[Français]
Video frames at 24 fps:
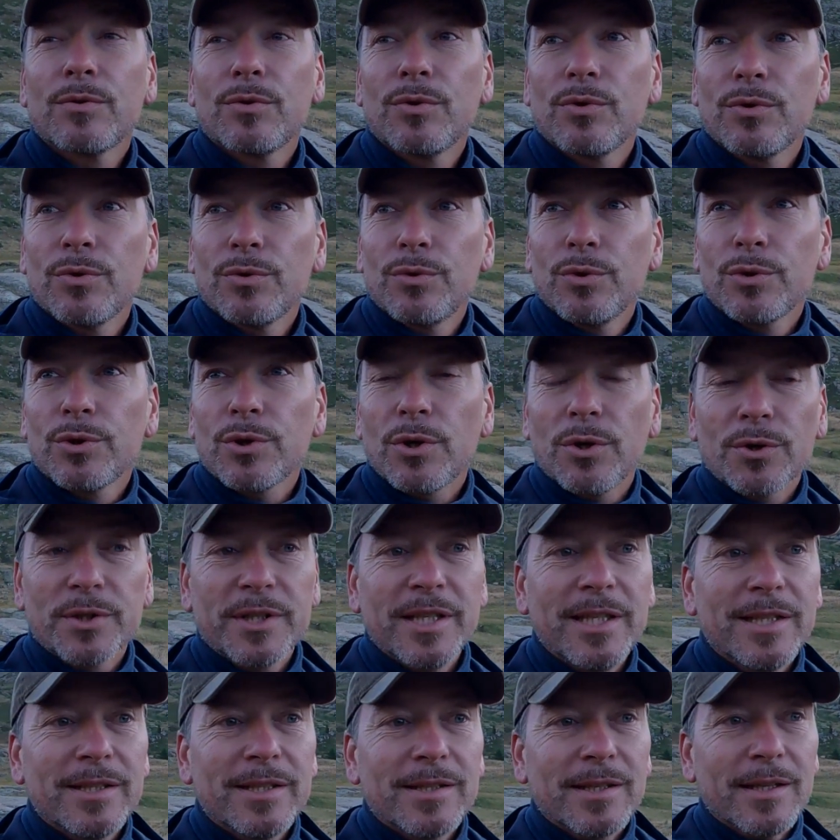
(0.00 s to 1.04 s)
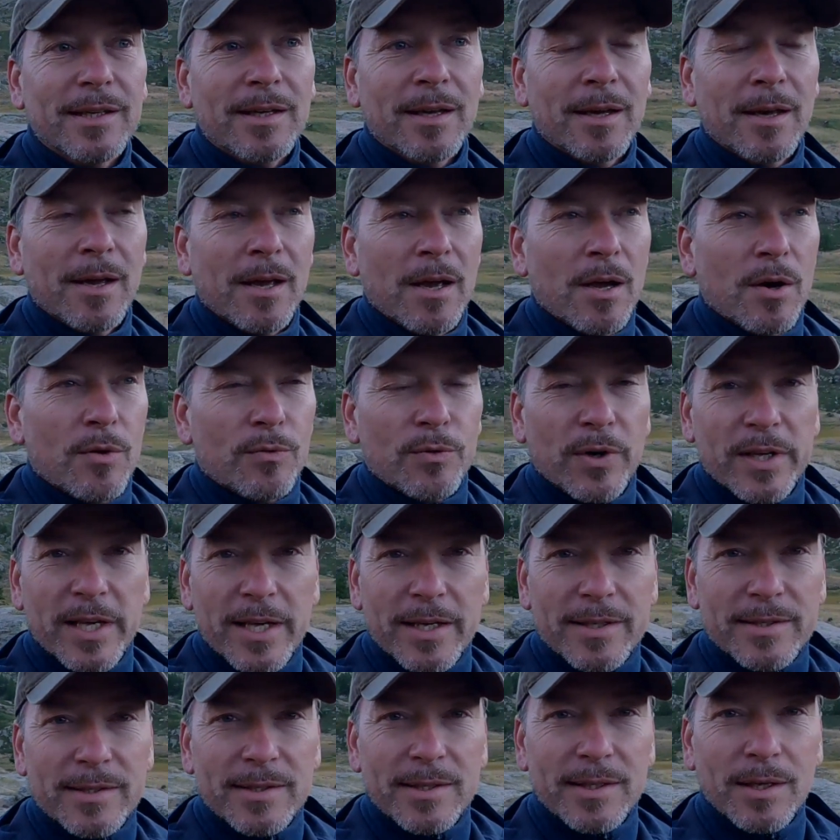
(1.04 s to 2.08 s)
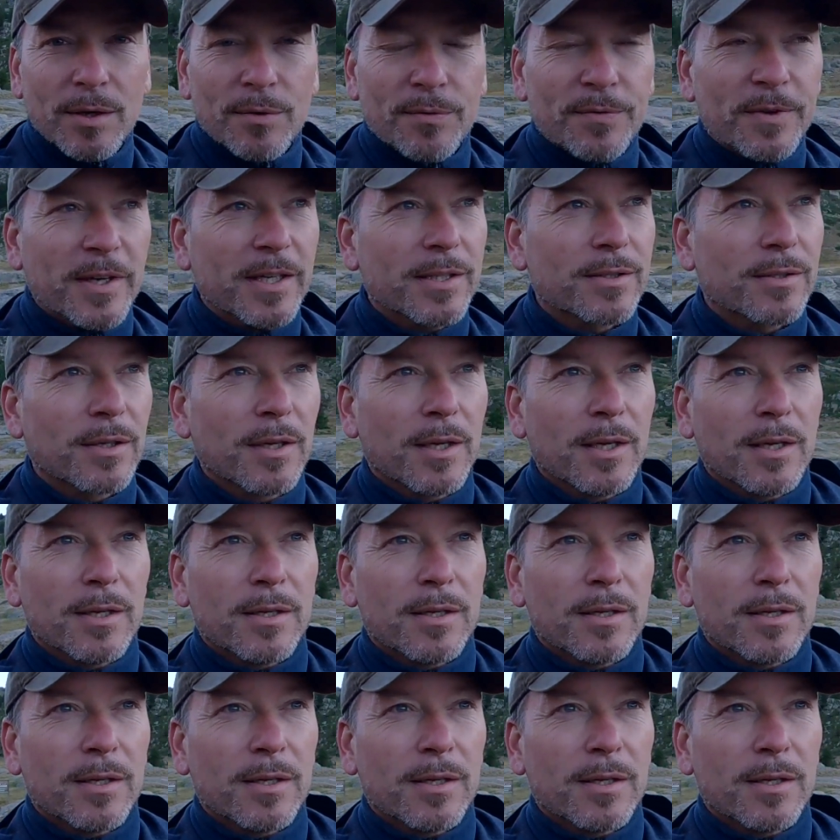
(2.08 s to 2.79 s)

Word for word: de, tranquillité. Vous voyez ici, en fait,